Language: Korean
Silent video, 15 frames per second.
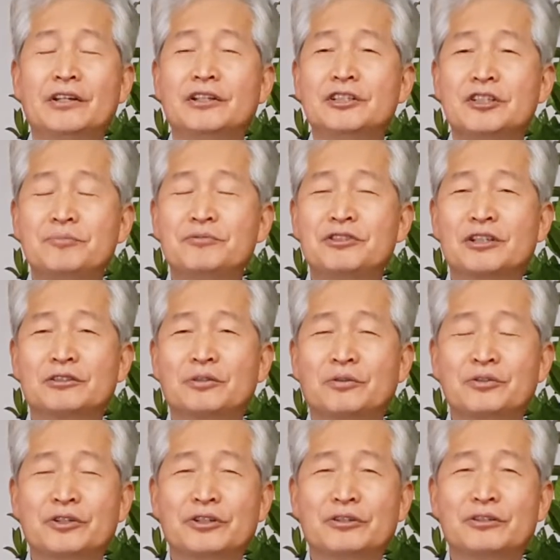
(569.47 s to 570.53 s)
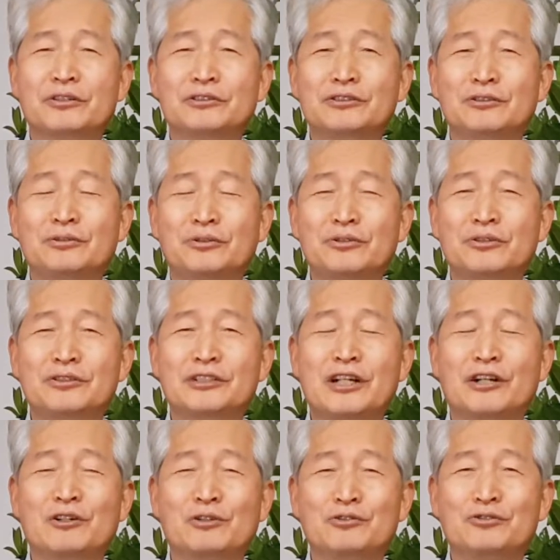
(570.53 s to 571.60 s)
10절 도적이 오는 것은
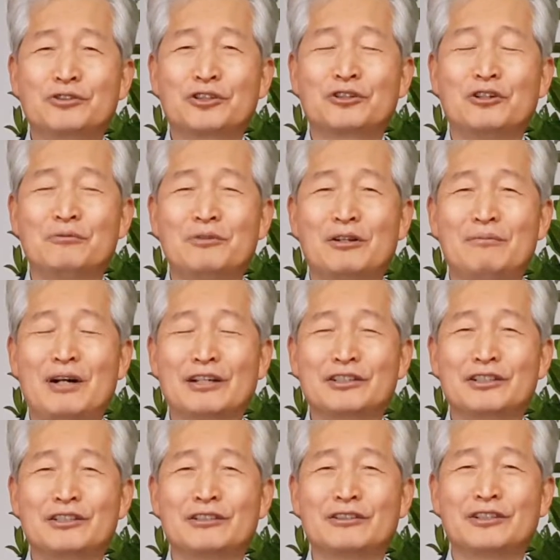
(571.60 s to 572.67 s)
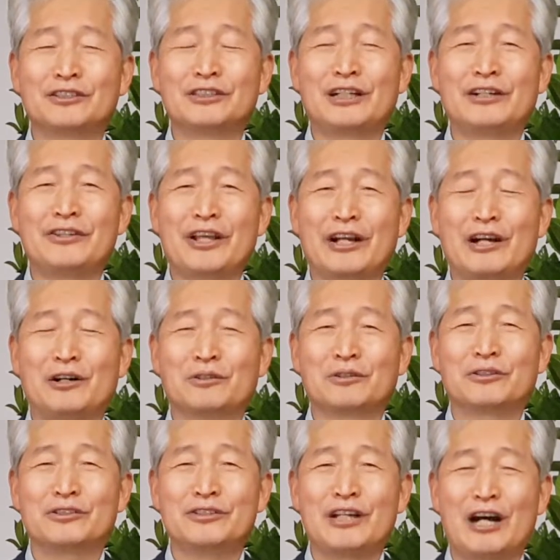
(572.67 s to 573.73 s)
도적질하고 죽이고 멸망시키는 것이나 내가 온
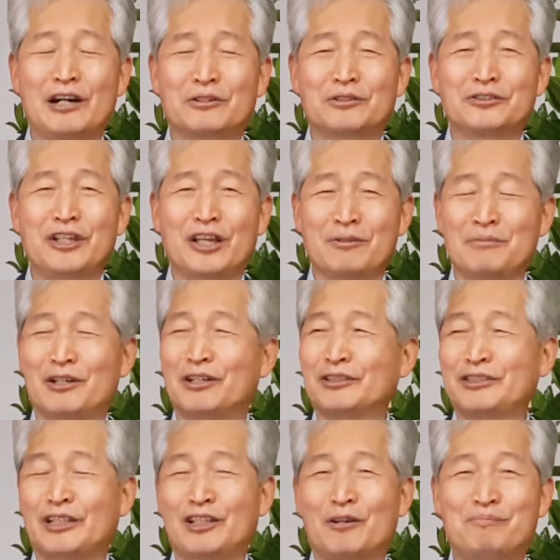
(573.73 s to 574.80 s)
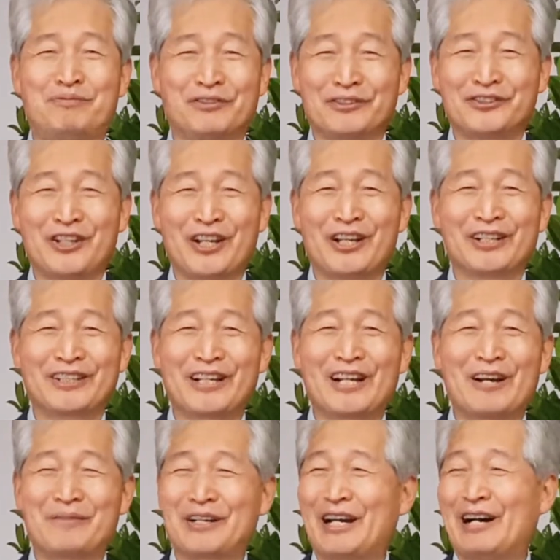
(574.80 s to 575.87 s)
것은 양으로 생명으로 떼다 풍성히
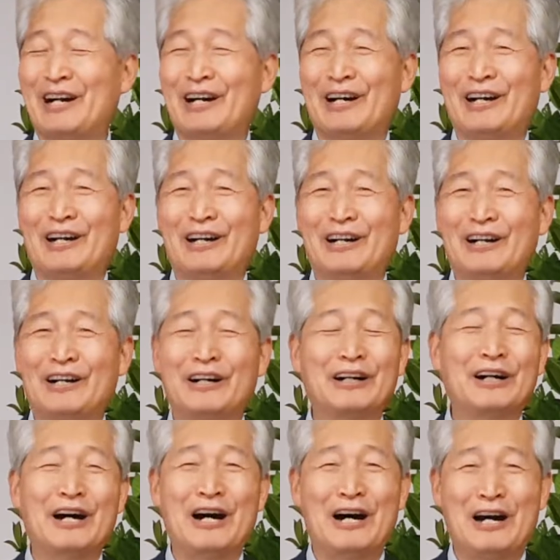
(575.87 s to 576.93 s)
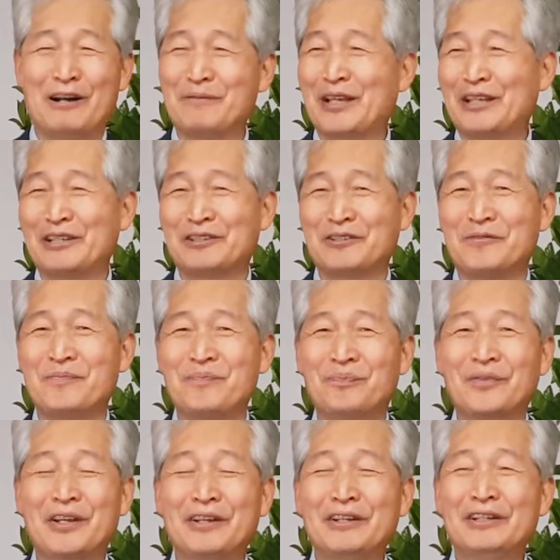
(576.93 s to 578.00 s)
얻게랍니다. 아멘이죠.
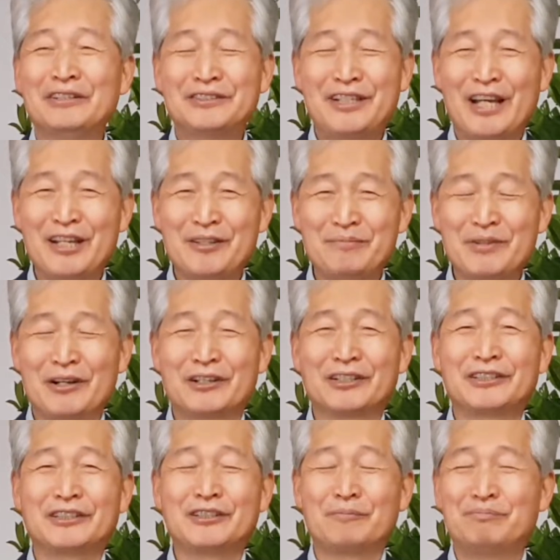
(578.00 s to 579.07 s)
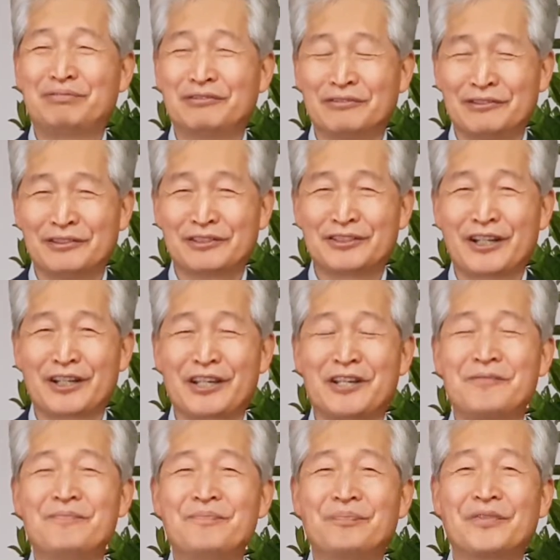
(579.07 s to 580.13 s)
생명으로 떼다 풍성이
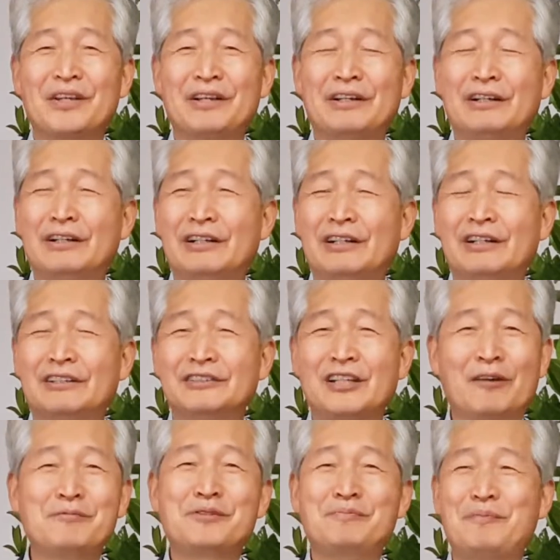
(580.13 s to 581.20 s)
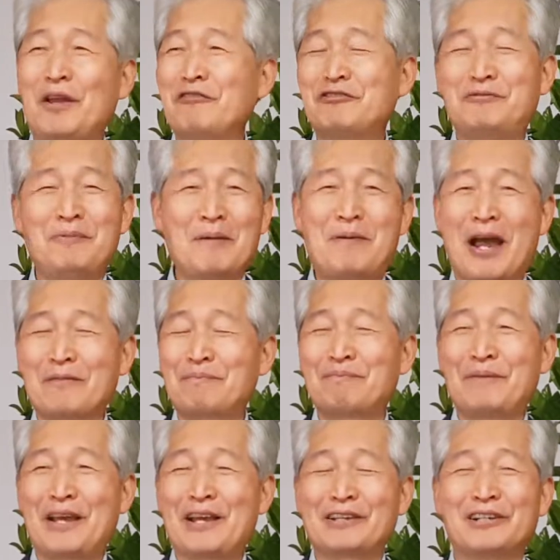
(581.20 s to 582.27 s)
아, 30배, 60배,
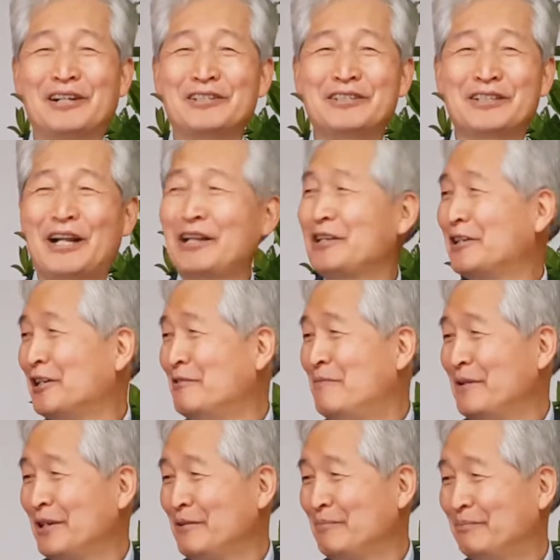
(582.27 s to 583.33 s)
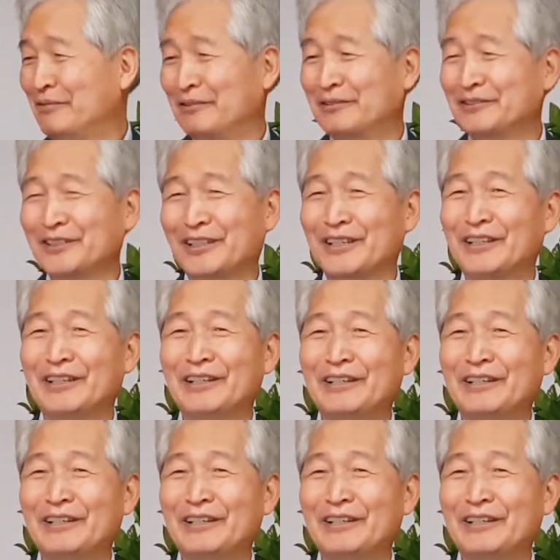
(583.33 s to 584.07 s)
100배 결실한 열매, 풍성이.